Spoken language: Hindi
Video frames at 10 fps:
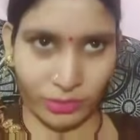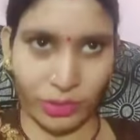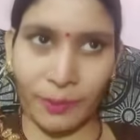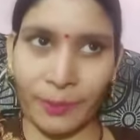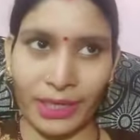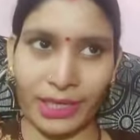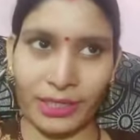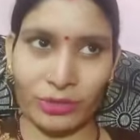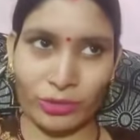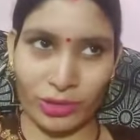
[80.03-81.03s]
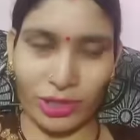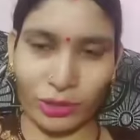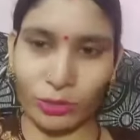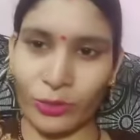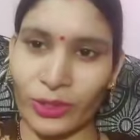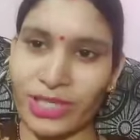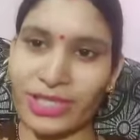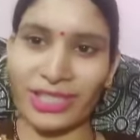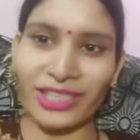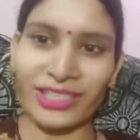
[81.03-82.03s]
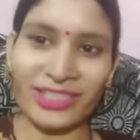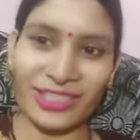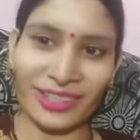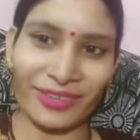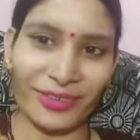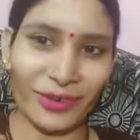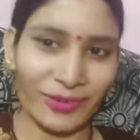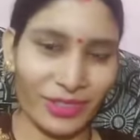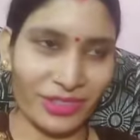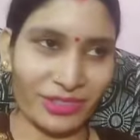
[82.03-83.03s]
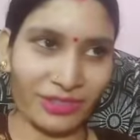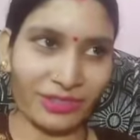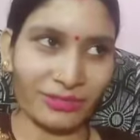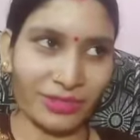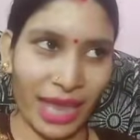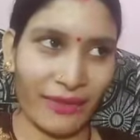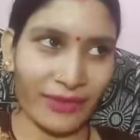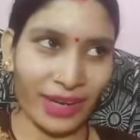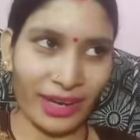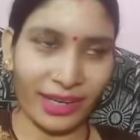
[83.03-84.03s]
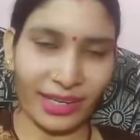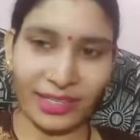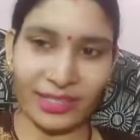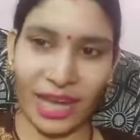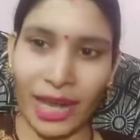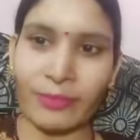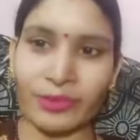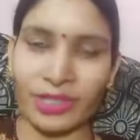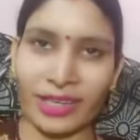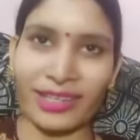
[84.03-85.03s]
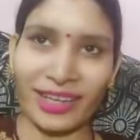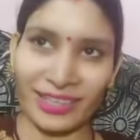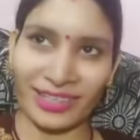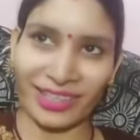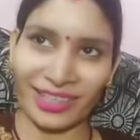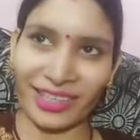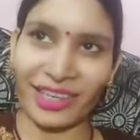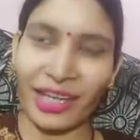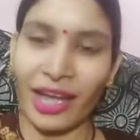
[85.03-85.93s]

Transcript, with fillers: तब मैंने सोचा थोड़ी सी रेस्ट कर लूँ अभी चाय बनाने की टाइम हो जाएगी नाश्ते की